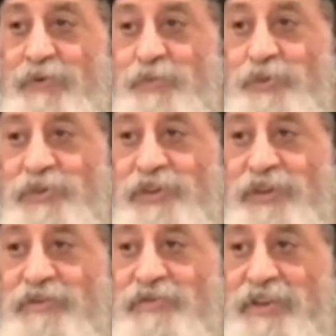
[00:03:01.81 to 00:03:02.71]
او
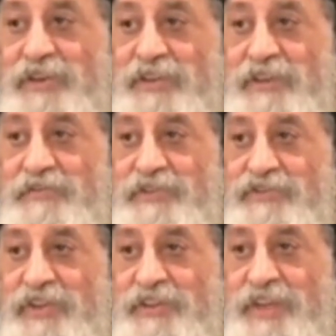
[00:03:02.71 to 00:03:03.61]
موسيقى في
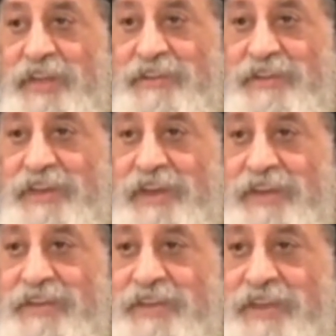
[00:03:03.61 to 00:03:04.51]
التلفزيون
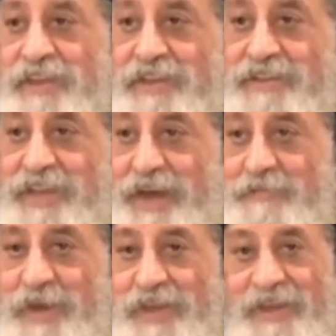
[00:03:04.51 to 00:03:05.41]
تلاقي ايديه
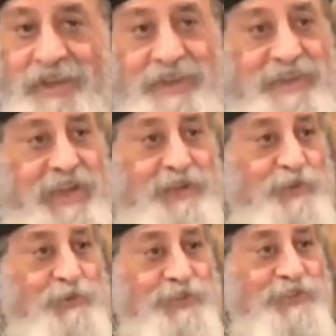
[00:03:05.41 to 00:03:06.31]
عماله
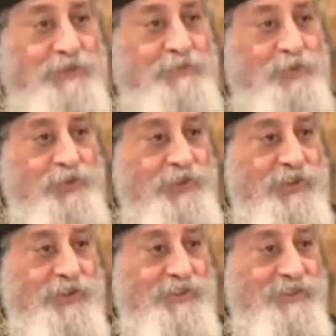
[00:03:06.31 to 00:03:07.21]
كانه بيضرب
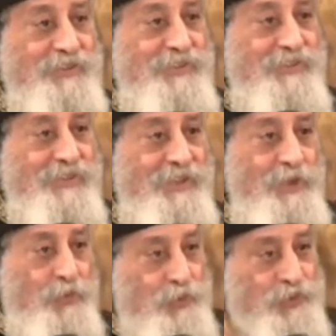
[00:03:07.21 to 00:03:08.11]
موسيقى
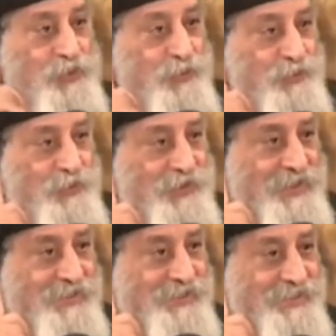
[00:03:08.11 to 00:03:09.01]
ودنه
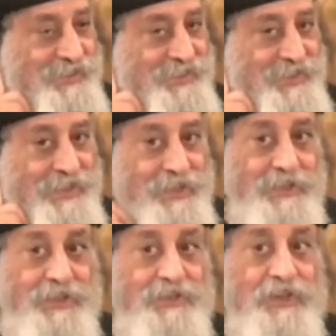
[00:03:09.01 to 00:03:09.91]
موسيقيه
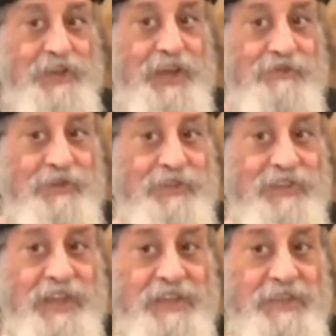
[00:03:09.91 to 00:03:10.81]
يقدر يحفظ
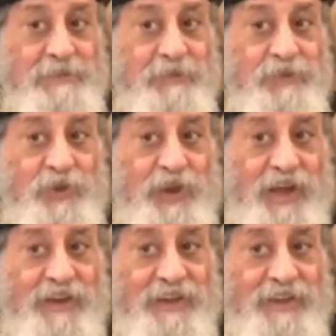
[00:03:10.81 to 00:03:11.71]
الترنيمه
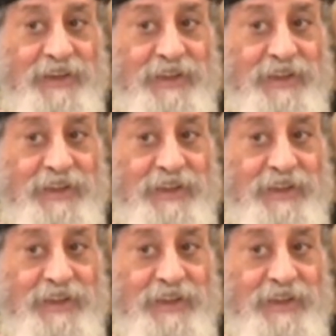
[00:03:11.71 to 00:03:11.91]
بسرعه